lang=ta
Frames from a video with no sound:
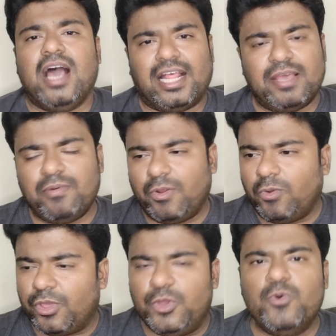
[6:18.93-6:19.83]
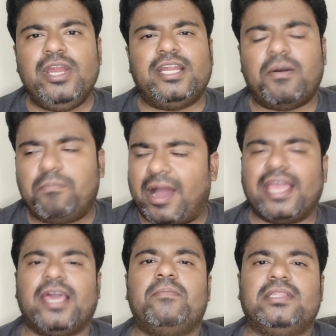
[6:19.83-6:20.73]
அதே மாதிரி ஒரு யூனிட்டா
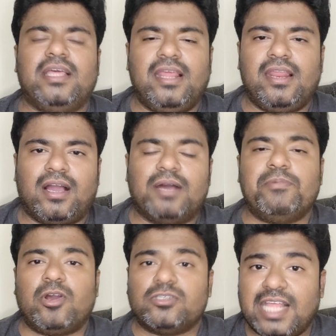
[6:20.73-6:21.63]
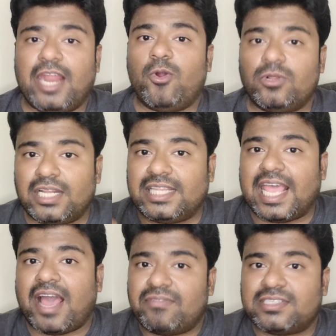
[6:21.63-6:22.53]
பயங்கரமா தெரியுறாங்க பிகாஸ் தே நோ தட் தே
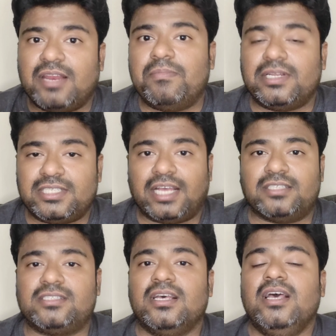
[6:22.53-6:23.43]
ஹாவ் அ ஸ்லிம்மர் சான்ஸ்